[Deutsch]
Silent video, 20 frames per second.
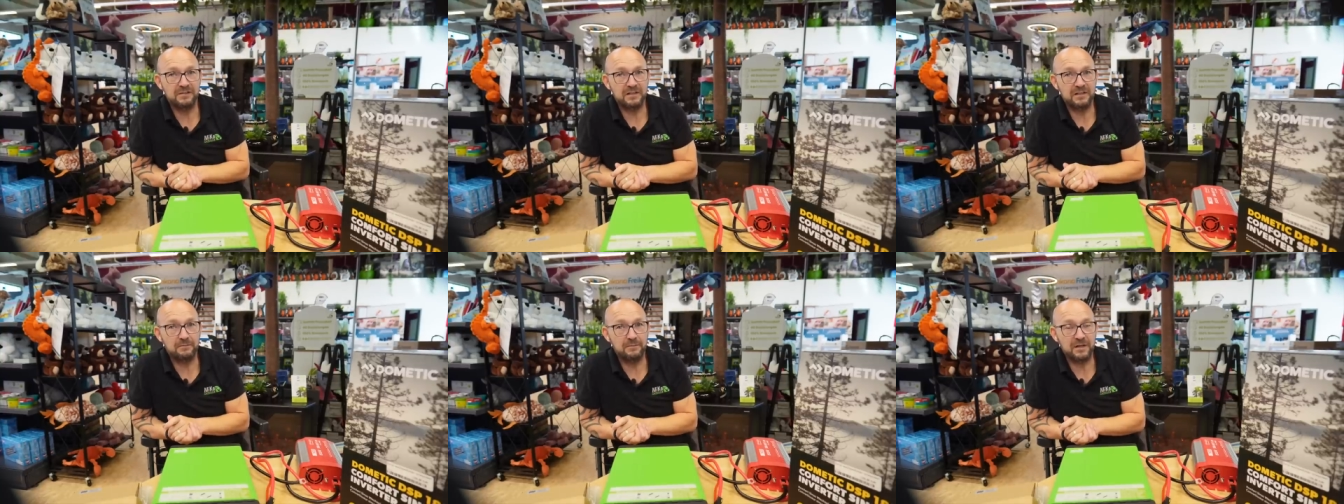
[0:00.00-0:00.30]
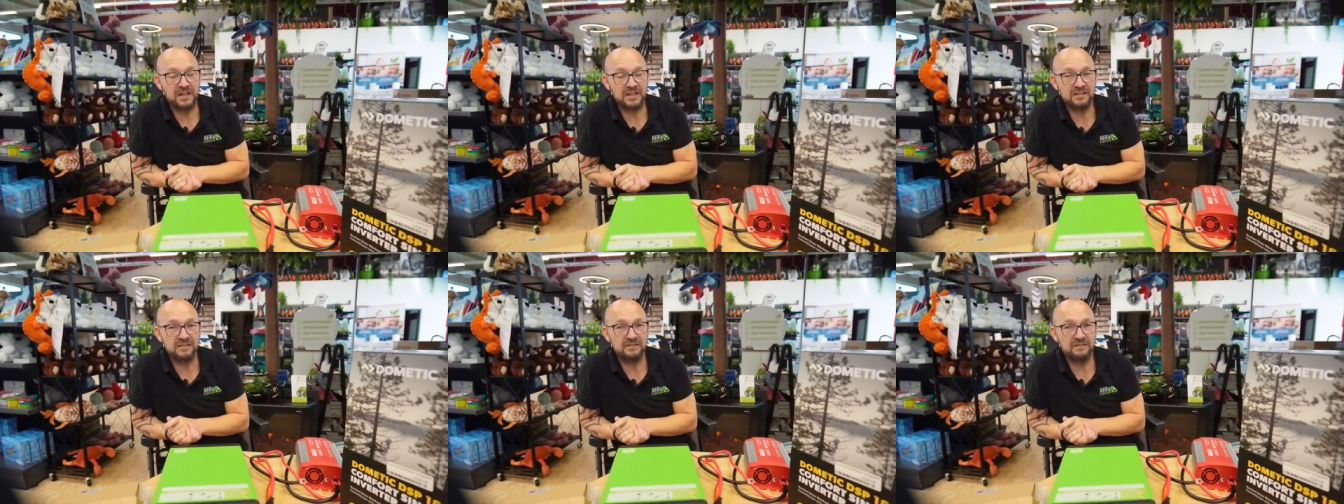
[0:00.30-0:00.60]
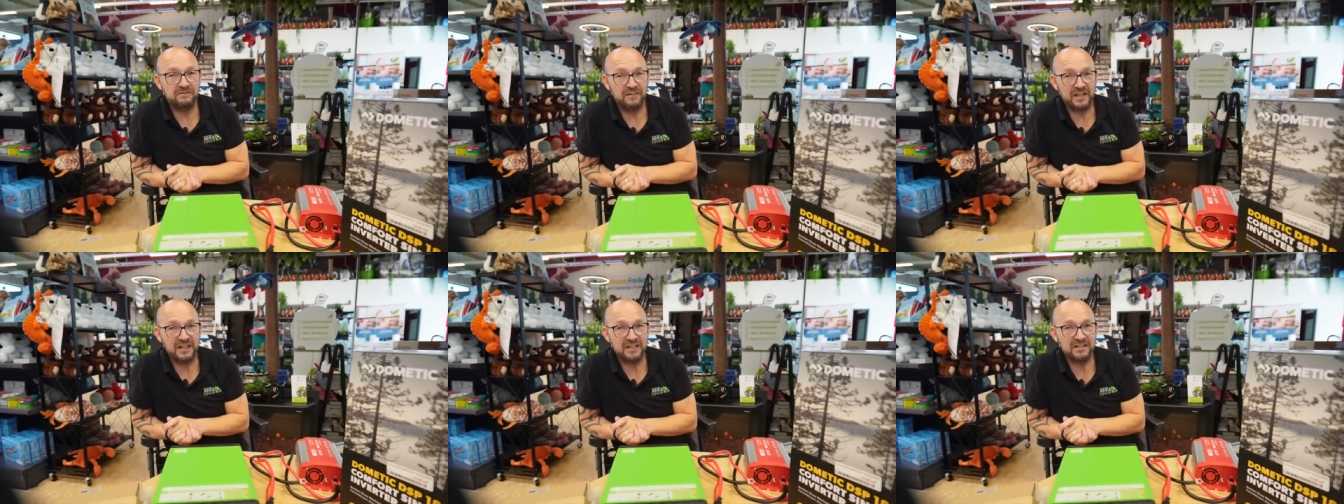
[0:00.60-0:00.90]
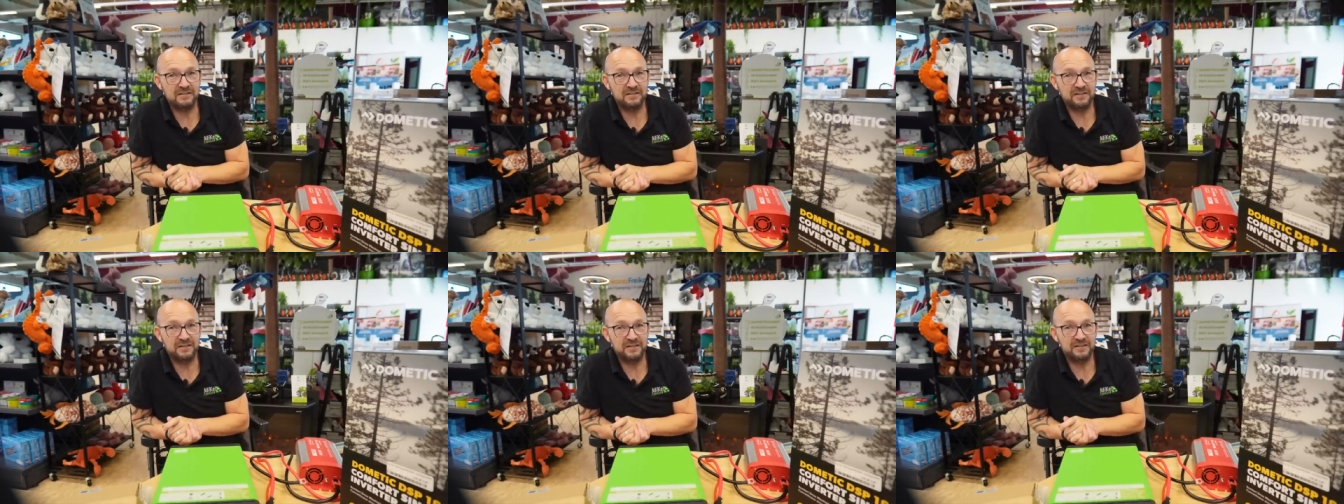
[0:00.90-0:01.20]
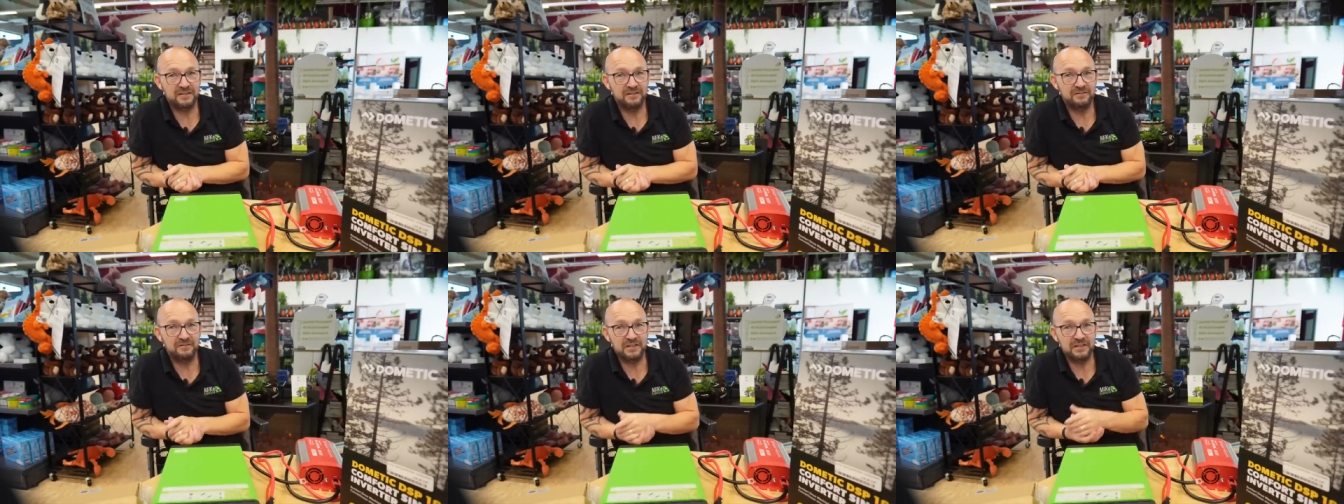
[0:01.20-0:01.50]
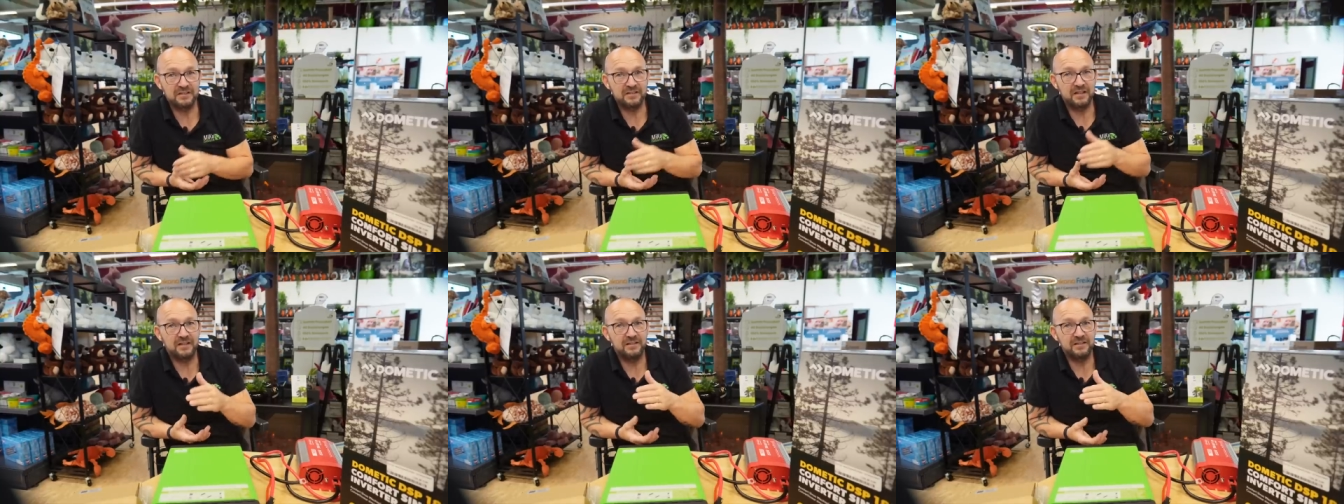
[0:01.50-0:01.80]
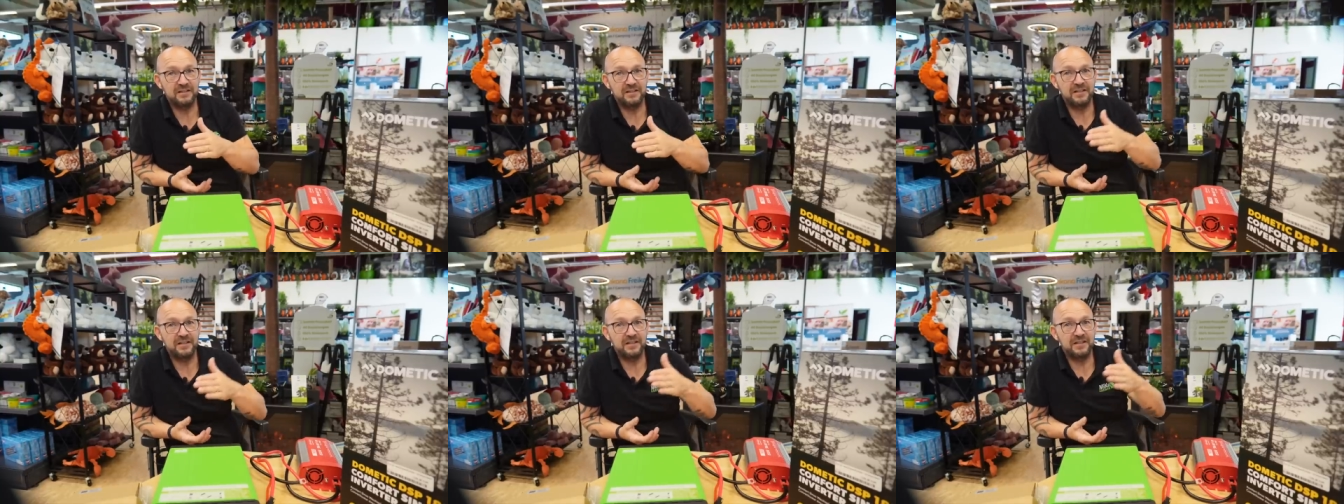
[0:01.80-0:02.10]
weil die meisten Wechselrichter, wenn sie an
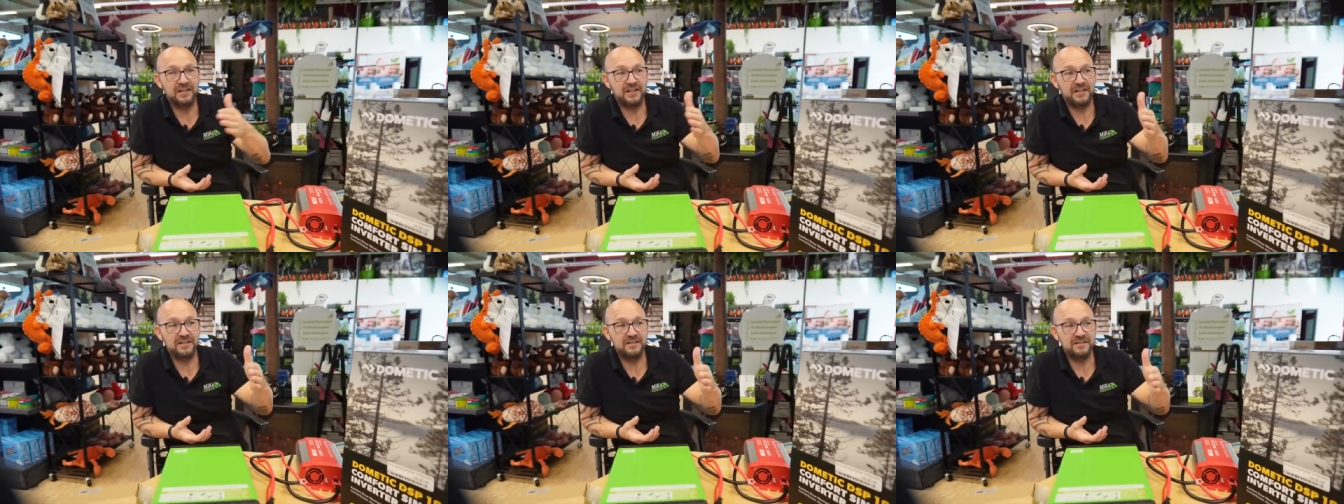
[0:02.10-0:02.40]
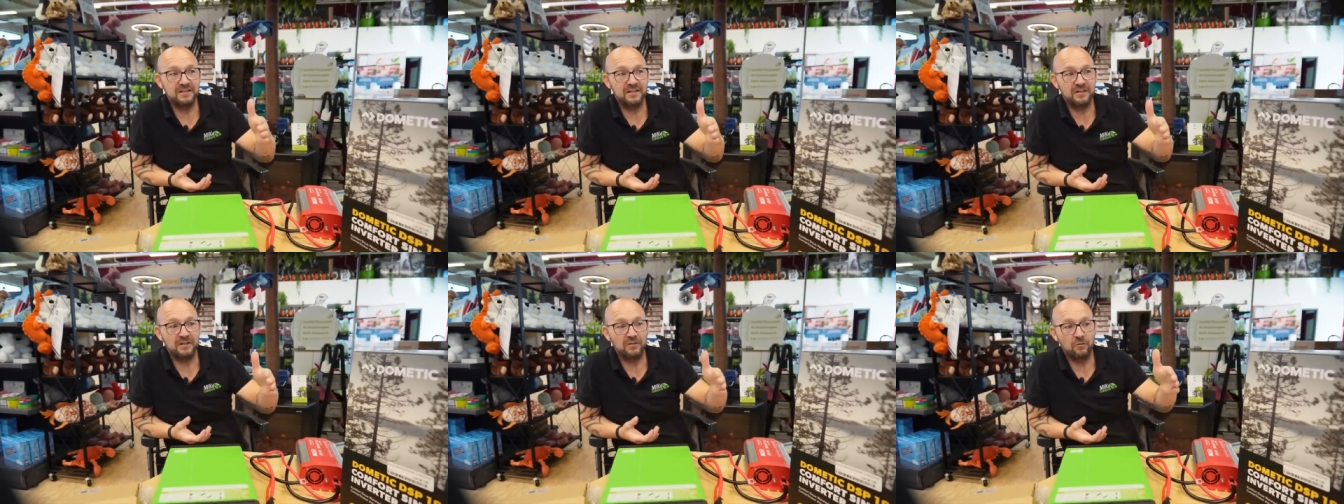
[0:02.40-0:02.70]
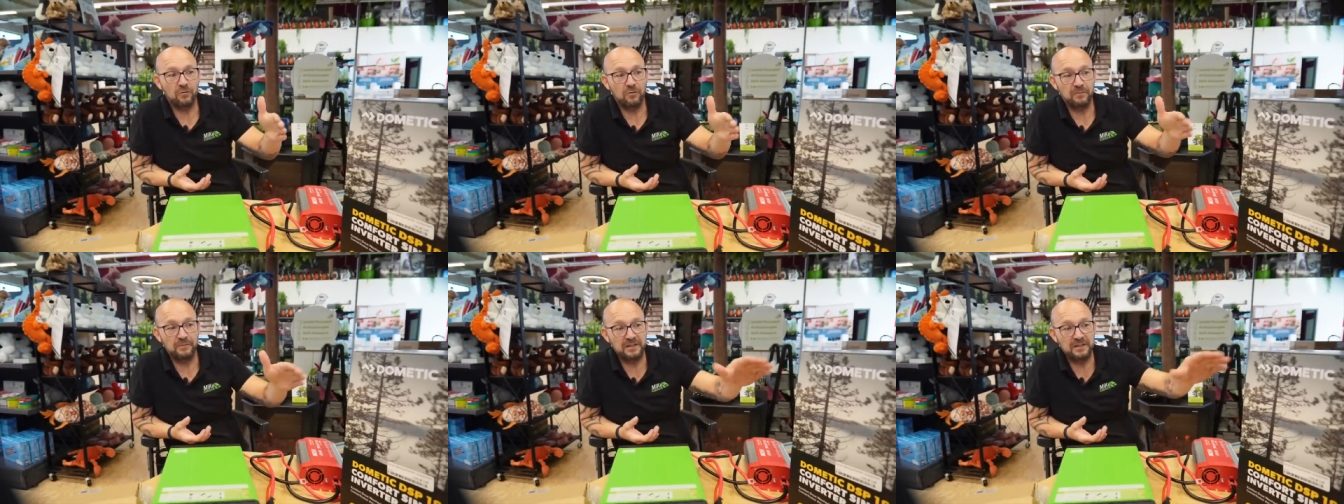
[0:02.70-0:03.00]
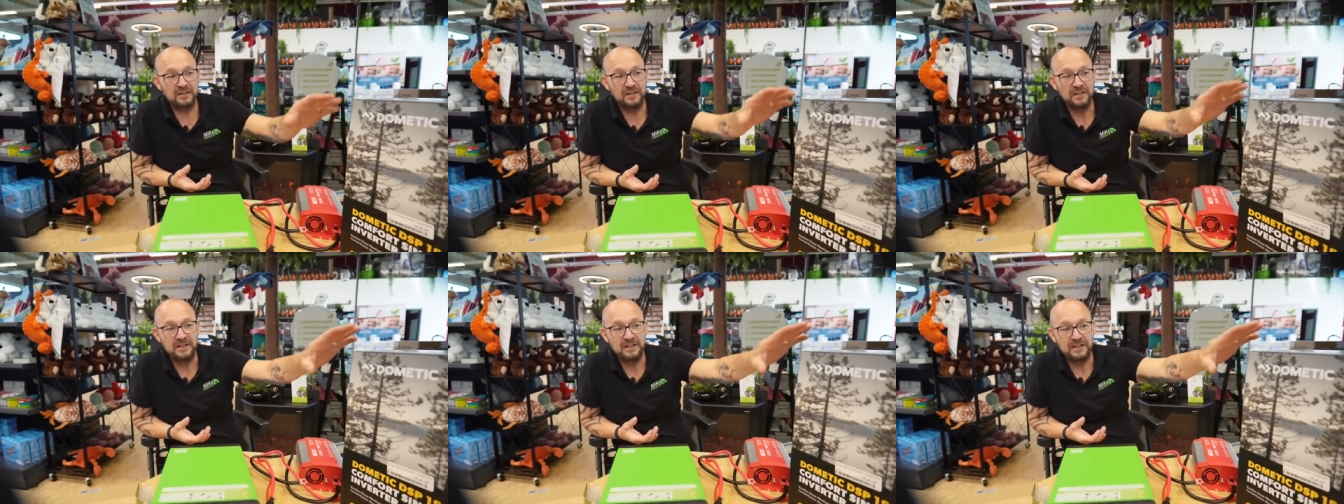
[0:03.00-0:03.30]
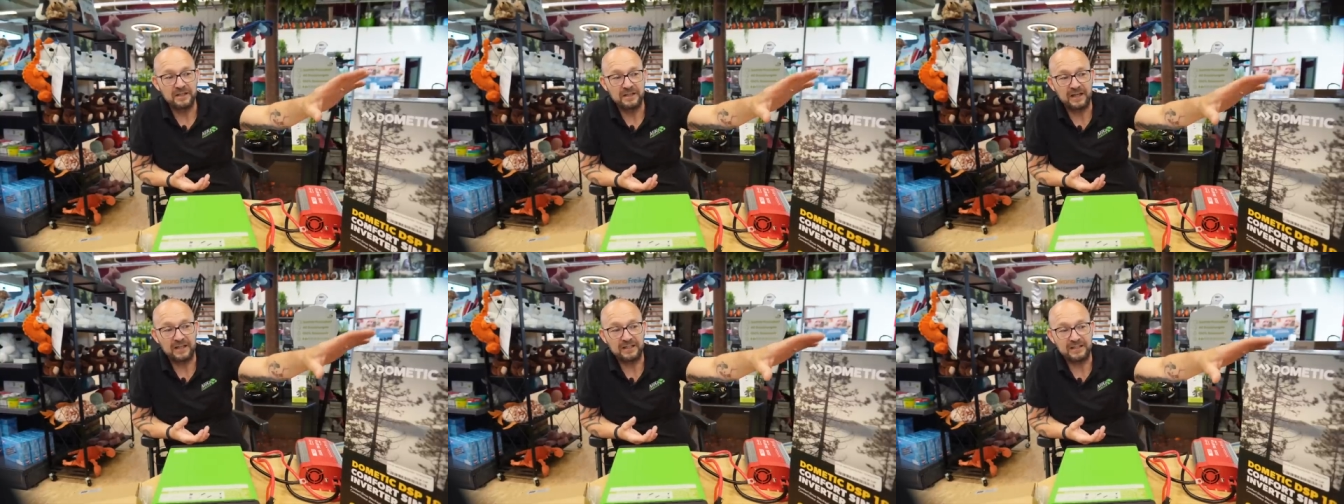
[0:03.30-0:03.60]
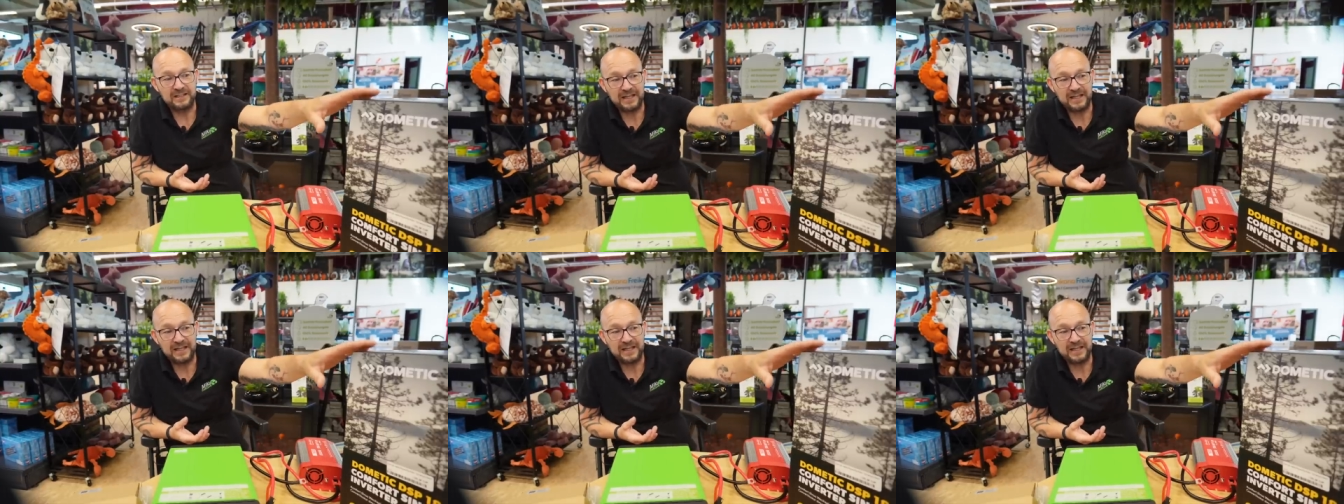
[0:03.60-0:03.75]
ihre Grenzen kommen, an